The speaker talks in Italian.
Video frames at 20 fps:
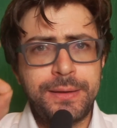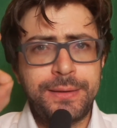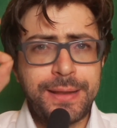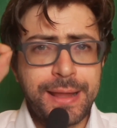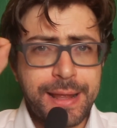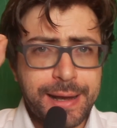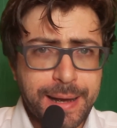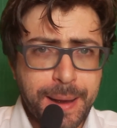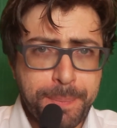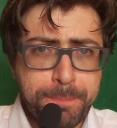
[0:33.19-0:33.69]

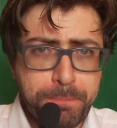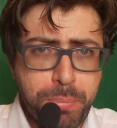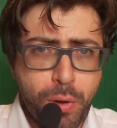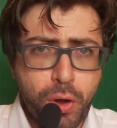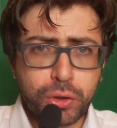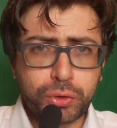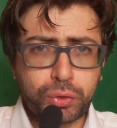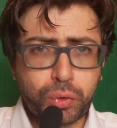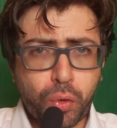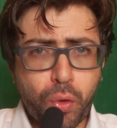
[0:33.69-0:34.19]
nel
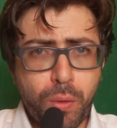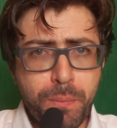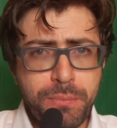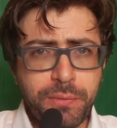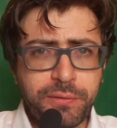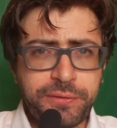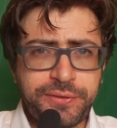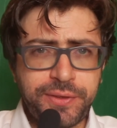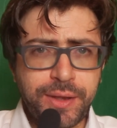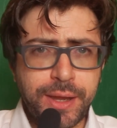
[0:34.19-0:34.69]
rapporto con
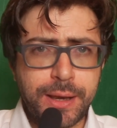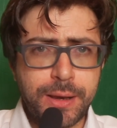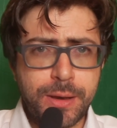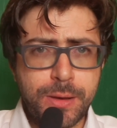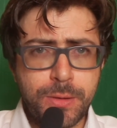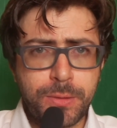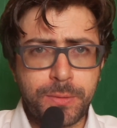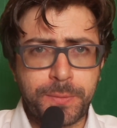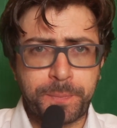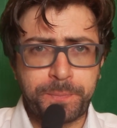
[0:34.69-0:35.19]
mio
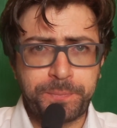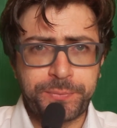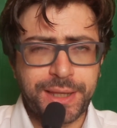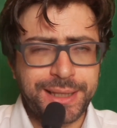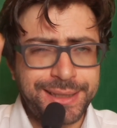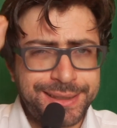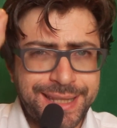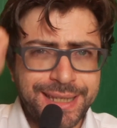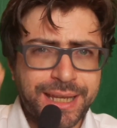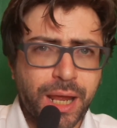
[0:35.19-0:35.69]
figlio,
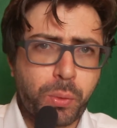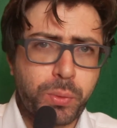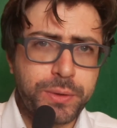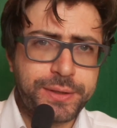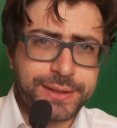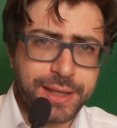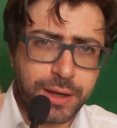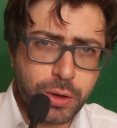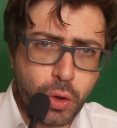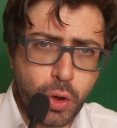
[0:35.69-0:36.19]
tant'è che
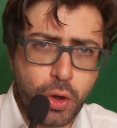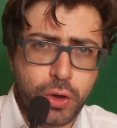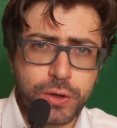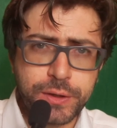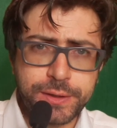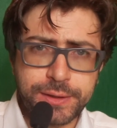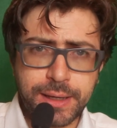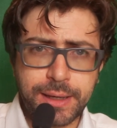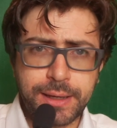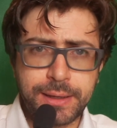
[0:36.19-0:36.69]
questa
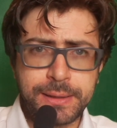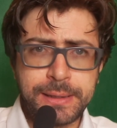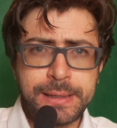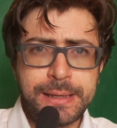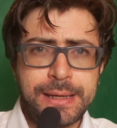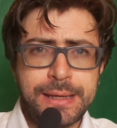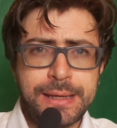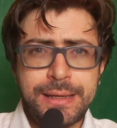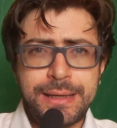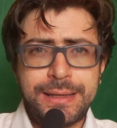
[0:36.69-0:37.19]
cosa
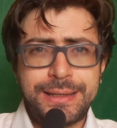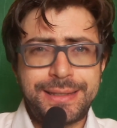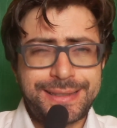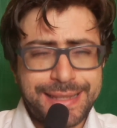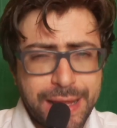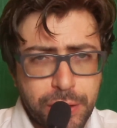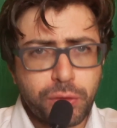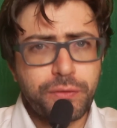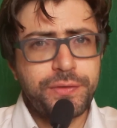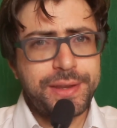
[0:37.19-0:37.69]

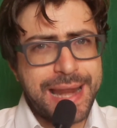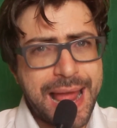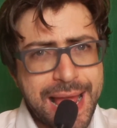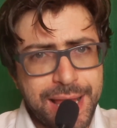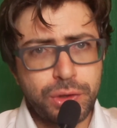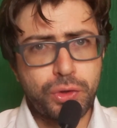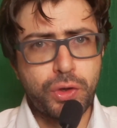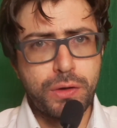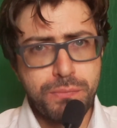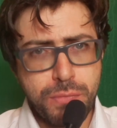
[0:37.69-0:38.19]
sta
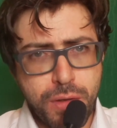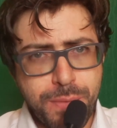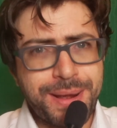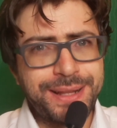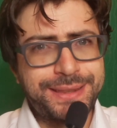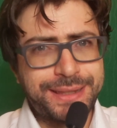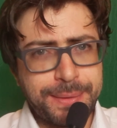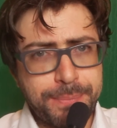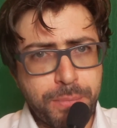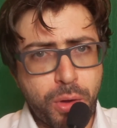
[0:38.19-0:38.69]
rovinando il mio
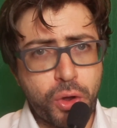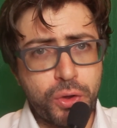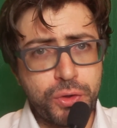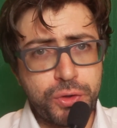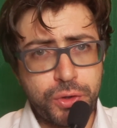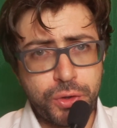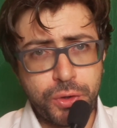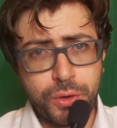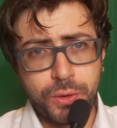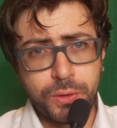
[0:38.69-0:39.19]

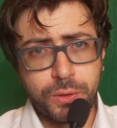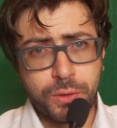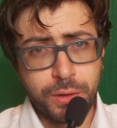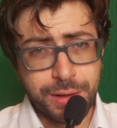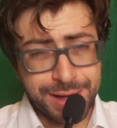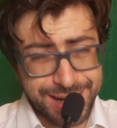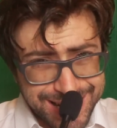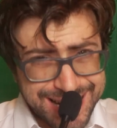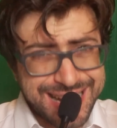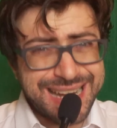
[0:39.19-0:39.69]
matrimonio,
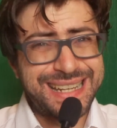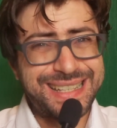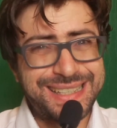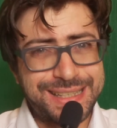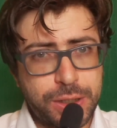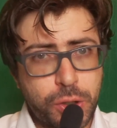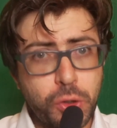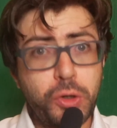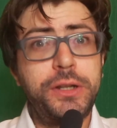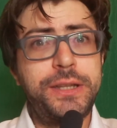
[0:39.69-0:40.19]

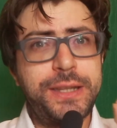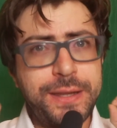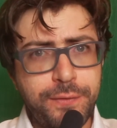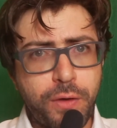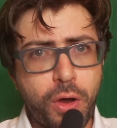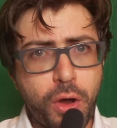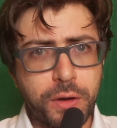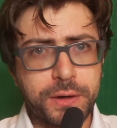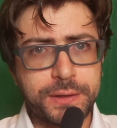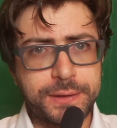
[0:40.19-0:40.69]
rischio il
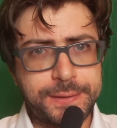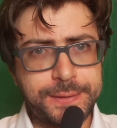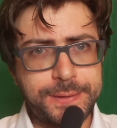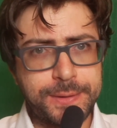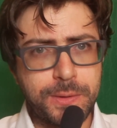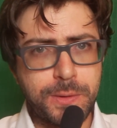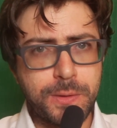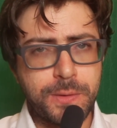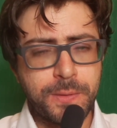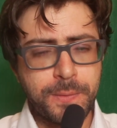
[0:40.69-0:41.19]

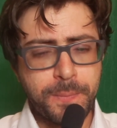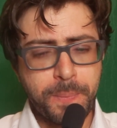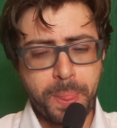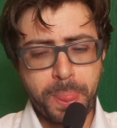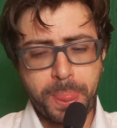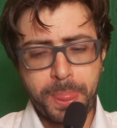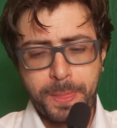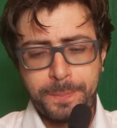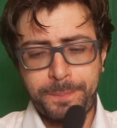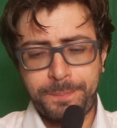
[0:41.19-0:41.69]
divorzio,
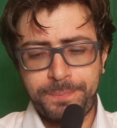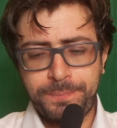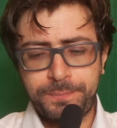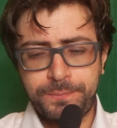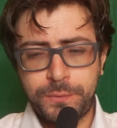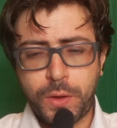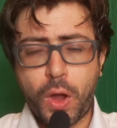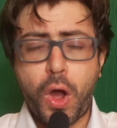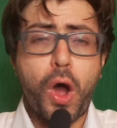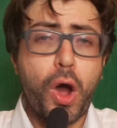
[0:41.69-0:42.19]

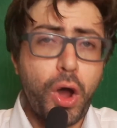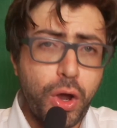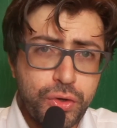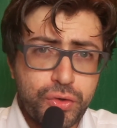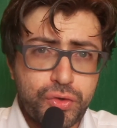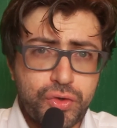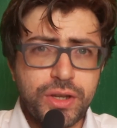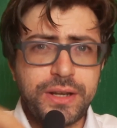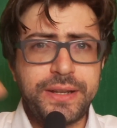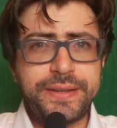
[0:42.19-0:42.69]

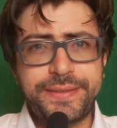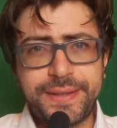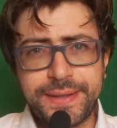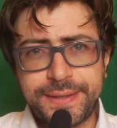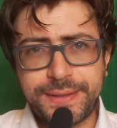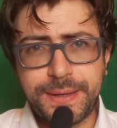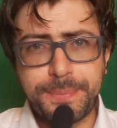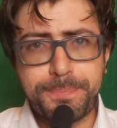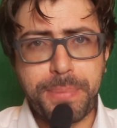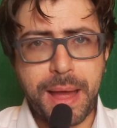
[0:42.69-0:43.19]
oggi gli
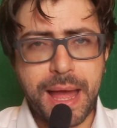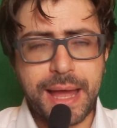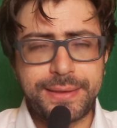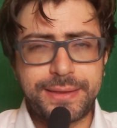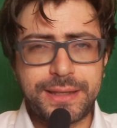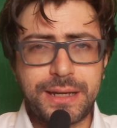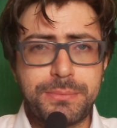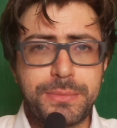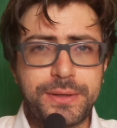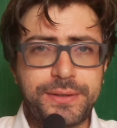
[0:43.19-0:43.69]
stessi
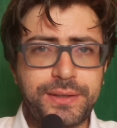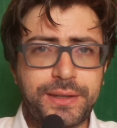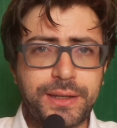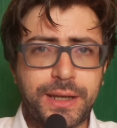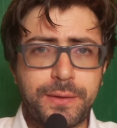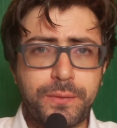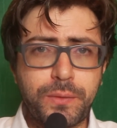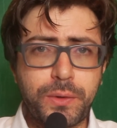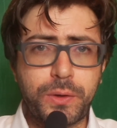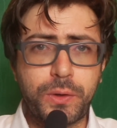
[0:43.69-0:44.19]
padri mi
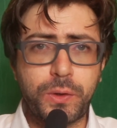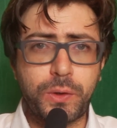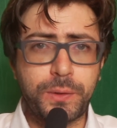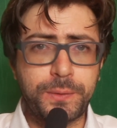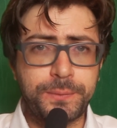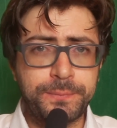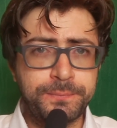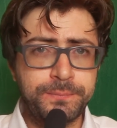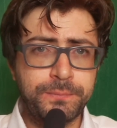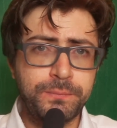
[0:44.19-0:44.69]

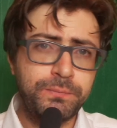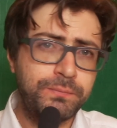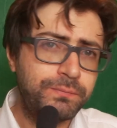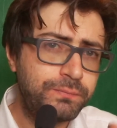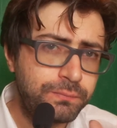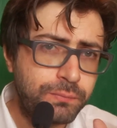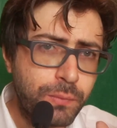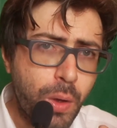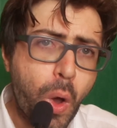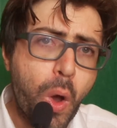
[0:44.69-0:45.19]
scrivono
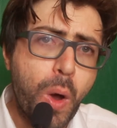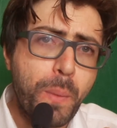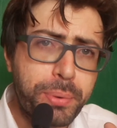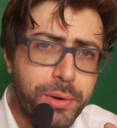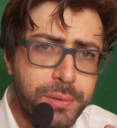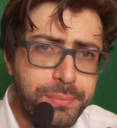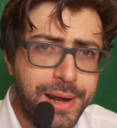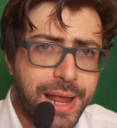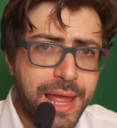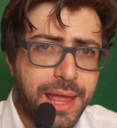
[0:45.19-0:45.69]
ho
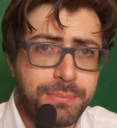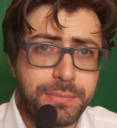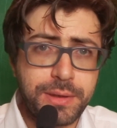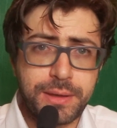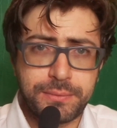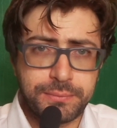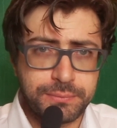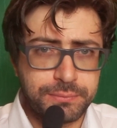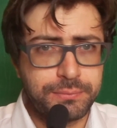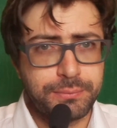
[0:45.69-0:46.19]

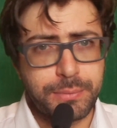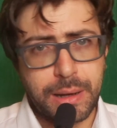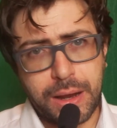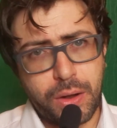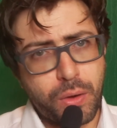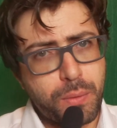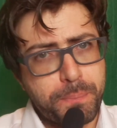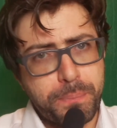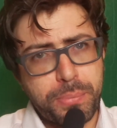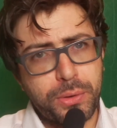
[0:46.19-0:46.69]
problemi, perché
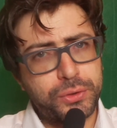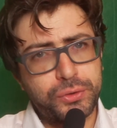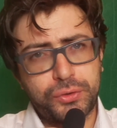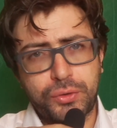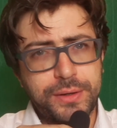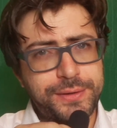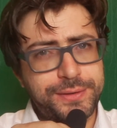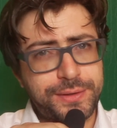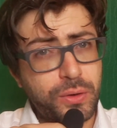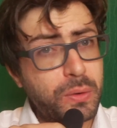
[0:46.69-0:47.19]
non
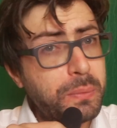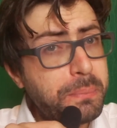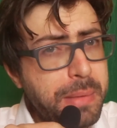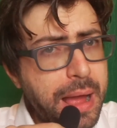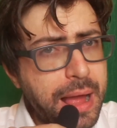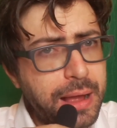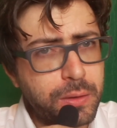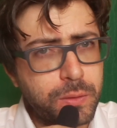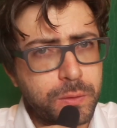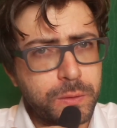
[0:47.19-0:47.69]
posso essere un
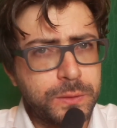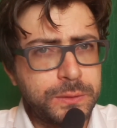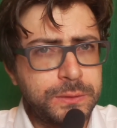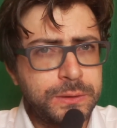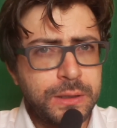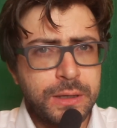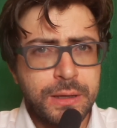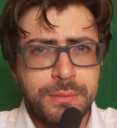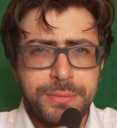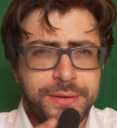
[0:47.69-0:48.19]
mago,
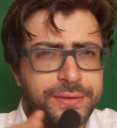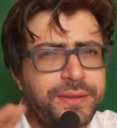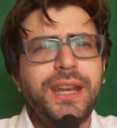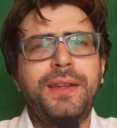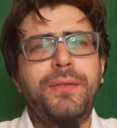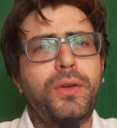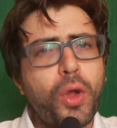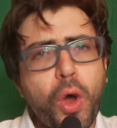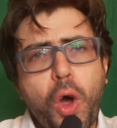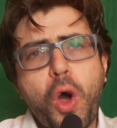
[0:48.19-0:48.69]
mi
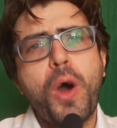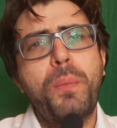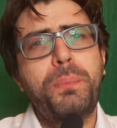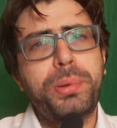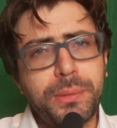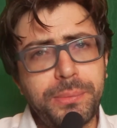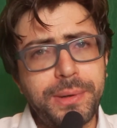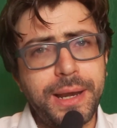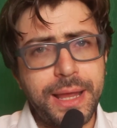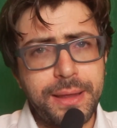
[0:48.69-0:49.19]
scrivono ho
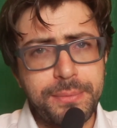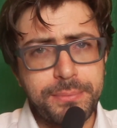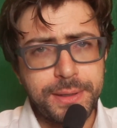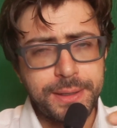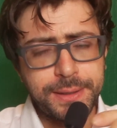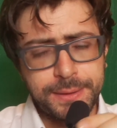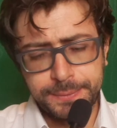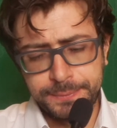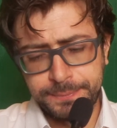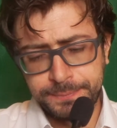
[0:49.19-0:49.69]

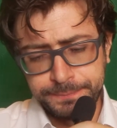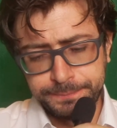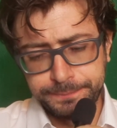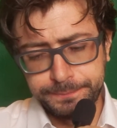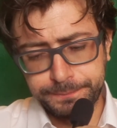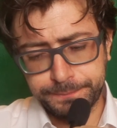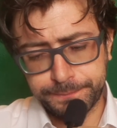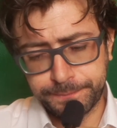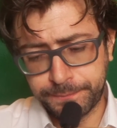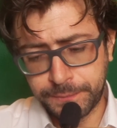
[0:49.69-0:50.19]
problemi,
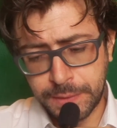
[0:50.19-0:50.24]
mm.